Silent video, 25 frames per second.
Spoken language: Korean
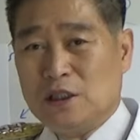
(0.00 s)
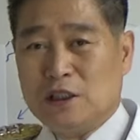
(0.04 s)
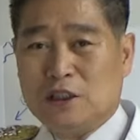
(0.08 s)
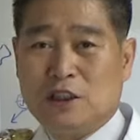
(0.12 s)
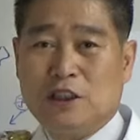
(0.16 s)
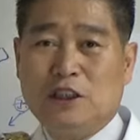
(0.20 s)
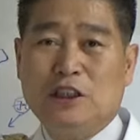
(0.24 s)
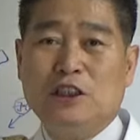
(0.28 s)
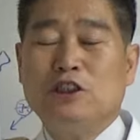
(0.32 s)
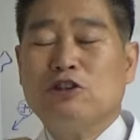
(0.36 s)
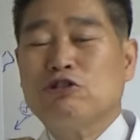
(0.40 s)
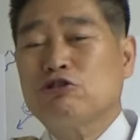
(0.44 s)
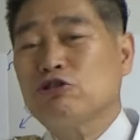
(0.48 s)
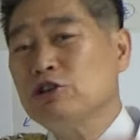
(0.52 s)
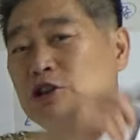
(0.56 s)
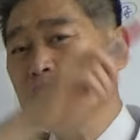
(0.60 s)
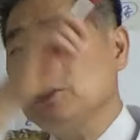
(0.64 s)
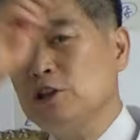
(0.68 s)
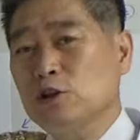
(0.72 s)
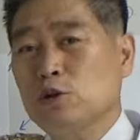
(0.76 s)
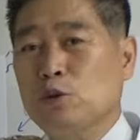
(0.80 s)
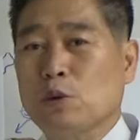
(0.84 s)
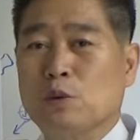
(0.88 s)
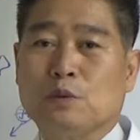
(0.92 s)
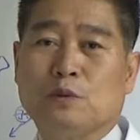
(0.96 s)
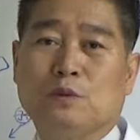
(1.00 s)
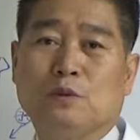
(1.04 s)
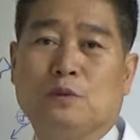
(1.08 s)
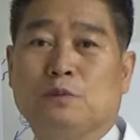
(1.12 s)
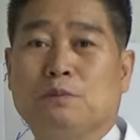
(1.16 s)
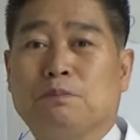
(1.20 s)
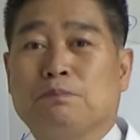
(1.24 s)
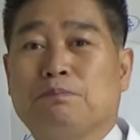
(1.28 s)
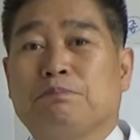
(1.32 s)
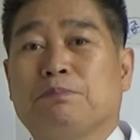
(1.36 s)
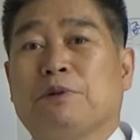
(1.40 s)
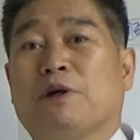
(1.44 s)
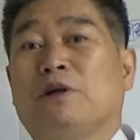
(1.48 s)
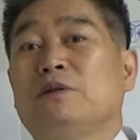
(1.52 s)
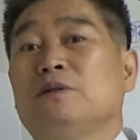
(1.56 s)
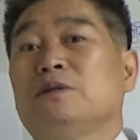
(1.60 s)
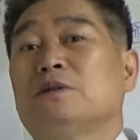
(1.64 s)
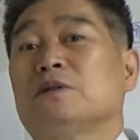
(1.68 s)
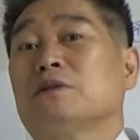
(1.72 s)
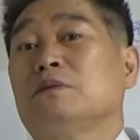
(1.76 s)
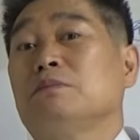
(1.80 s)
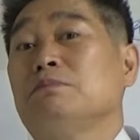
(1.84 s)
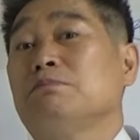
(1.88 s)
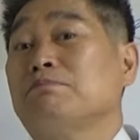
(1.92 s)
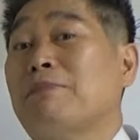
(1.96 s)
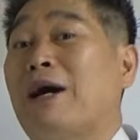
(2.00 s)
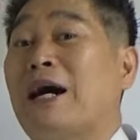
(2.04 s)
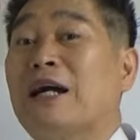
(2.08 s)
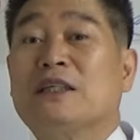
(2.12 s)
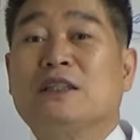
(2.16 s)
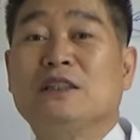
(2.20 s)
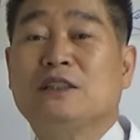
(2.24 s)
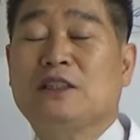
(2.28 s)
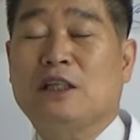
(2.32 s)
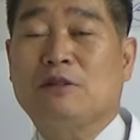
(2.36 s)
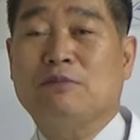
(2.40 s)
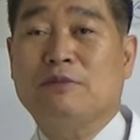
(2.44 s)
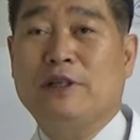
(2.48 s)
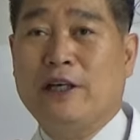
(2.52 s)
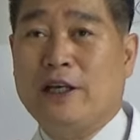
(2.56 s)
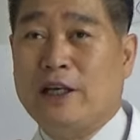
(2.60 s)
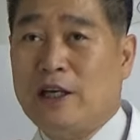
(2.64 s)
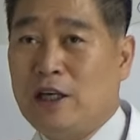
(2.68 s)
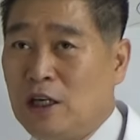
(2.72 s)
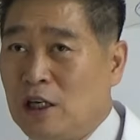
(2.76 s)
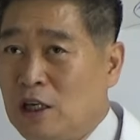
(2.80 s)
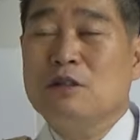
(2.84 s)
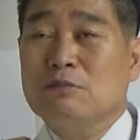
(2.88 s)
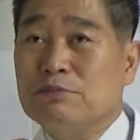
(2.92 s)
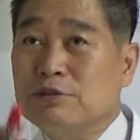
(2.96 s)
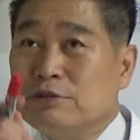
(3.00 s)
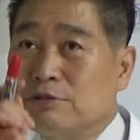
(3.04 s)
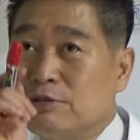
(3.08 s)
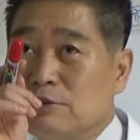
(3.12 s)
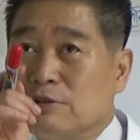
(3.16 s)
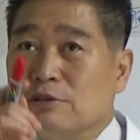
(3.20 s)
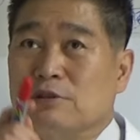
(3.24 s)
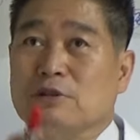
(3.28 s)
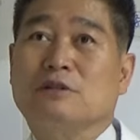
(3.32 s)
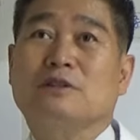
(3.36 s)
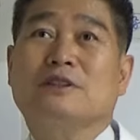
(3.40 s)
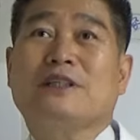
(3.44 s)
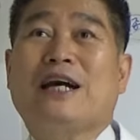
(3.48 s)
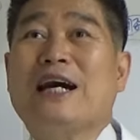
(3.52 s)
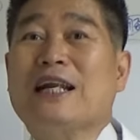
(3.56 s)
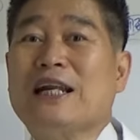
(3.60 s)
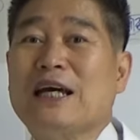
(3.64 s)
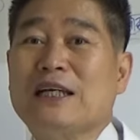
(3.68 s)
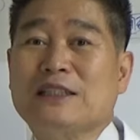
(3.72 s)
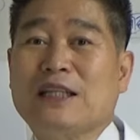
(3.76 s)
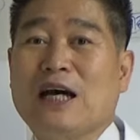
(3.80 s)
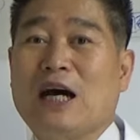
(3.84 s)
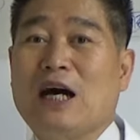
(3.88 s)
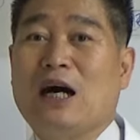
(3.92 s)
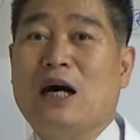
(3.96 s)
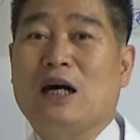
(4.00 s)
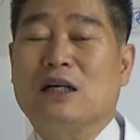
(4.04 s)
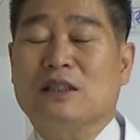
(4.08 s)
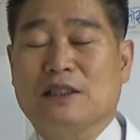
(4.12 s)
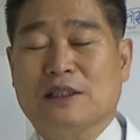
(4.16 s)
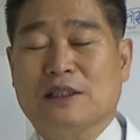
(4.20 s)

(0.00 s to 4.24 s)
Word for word: 이 주위를 도는 별들은 많기 때문에 북극성은 하나다.